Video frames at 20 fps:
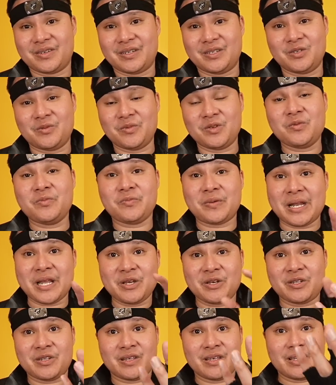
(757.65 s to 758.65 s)
Yung, yung pala
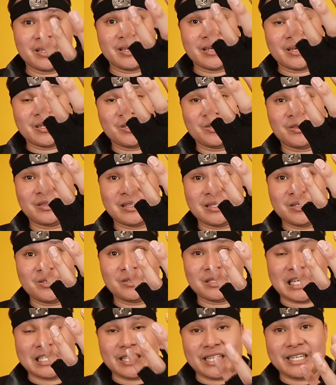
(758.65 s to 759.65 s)
yun, yung,
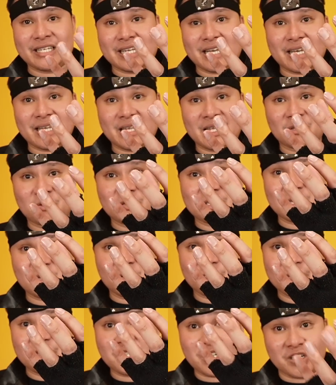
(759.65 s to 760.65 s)
yung tatay niya, nandun sa
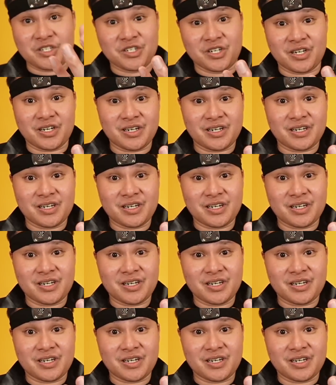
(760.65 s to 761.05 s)
loob ng charger.